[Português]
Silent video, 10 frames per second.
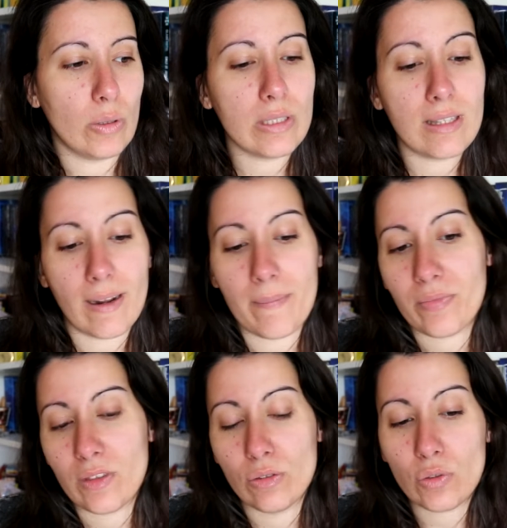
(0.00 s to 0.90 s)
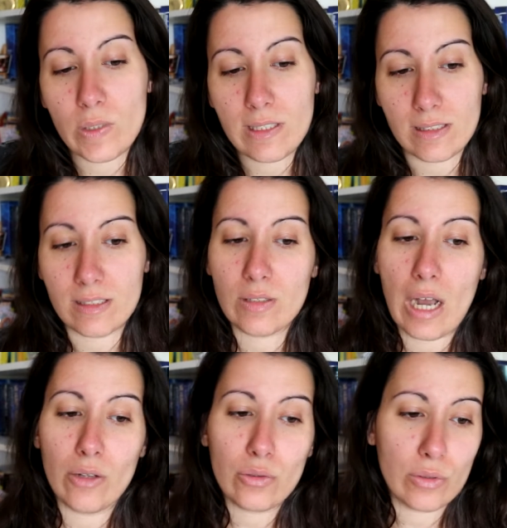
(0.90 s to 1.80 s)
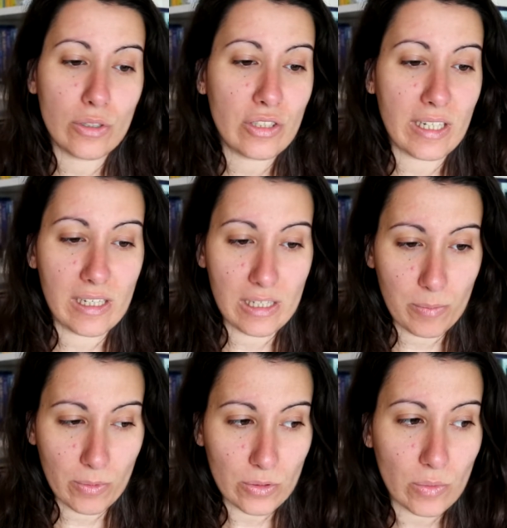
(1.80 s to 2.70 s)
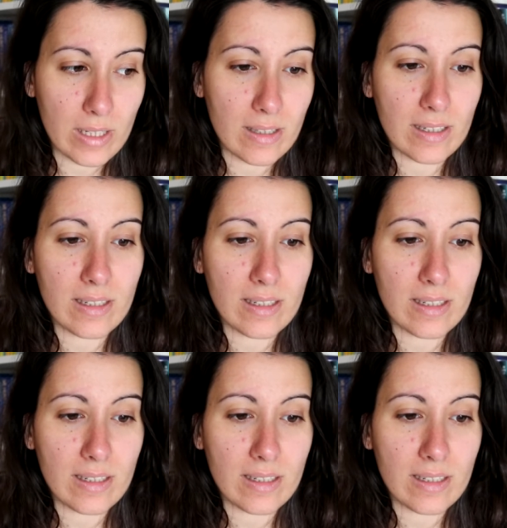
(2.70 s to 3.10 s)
Outra, no Twitter, autores têm ido para o Twitter